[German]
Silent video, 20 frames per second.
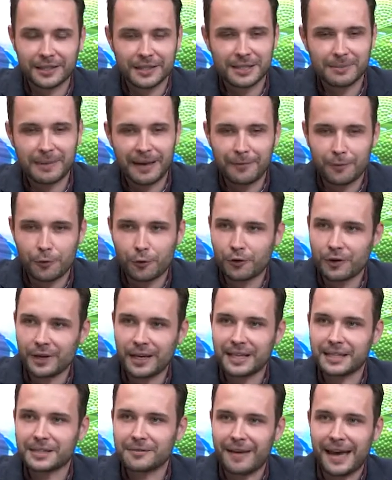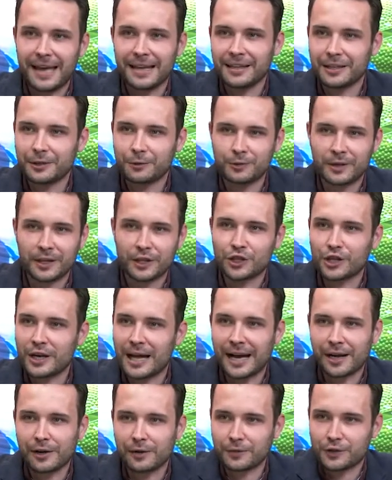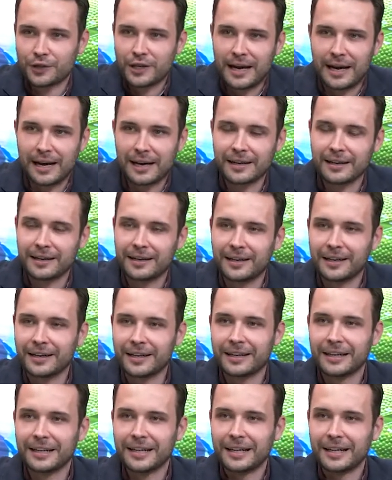In zwei Wochen geht es weiter und dann Schlag auf Schlag äh,